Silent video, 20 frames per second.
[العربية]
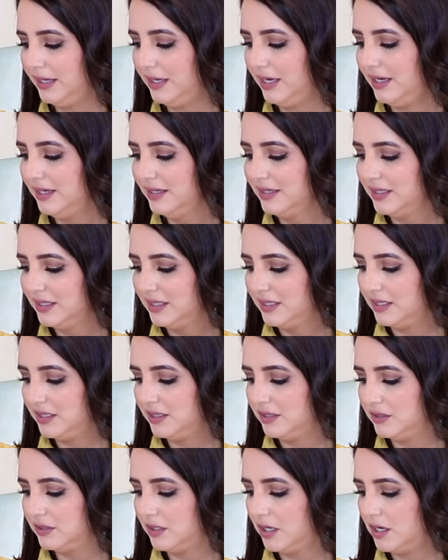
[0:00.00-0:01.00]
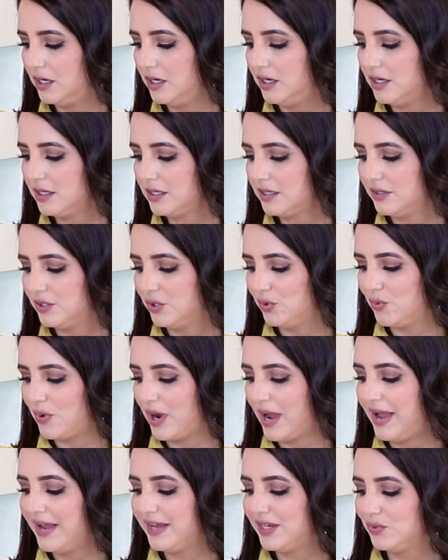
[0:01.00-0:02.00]
على النار
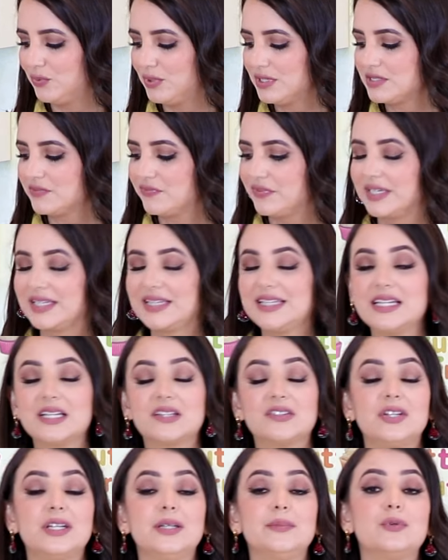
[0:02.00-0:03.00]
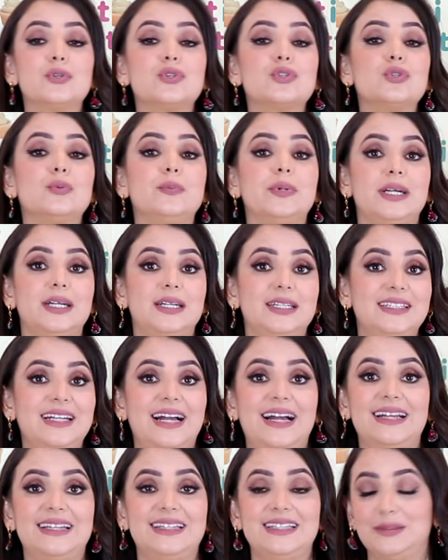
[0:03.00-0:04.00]
وهاي الوصفه كتير طيبه الصبح
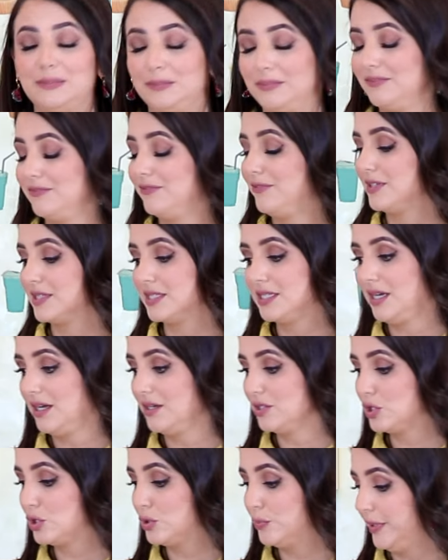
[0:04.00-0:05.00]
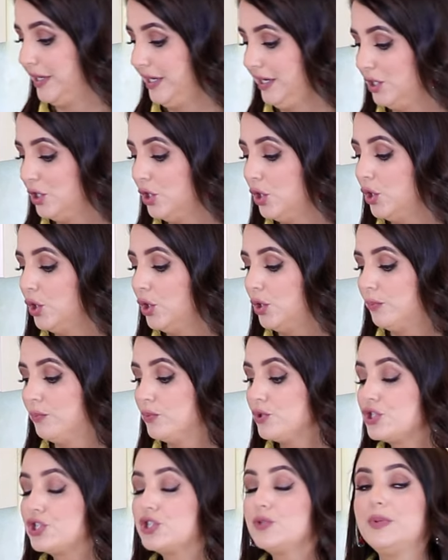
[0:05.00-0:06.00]
يعني فظيعه الصبح
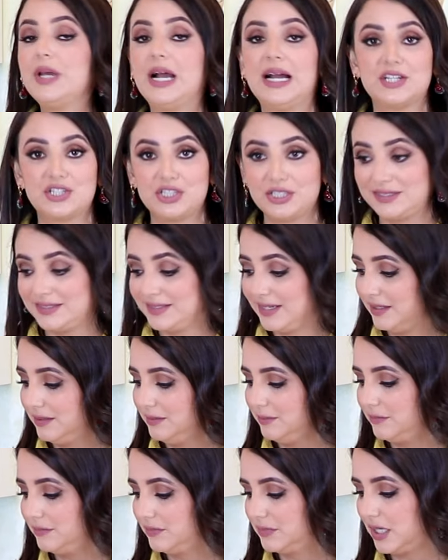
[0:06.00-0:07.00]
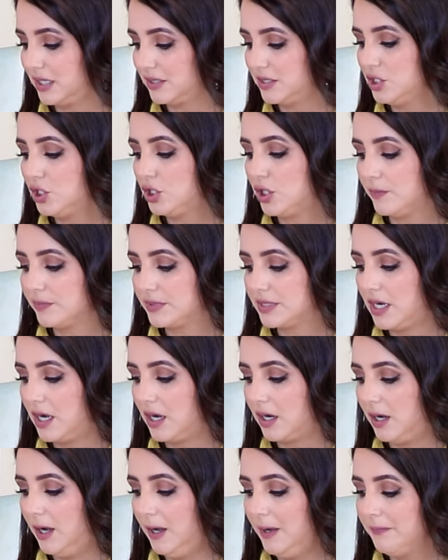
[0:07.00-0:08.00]
مشبعه جدا تعطيكم
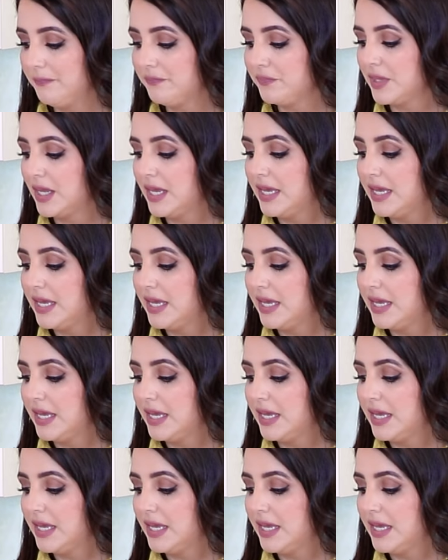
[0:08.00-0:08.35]
طاقه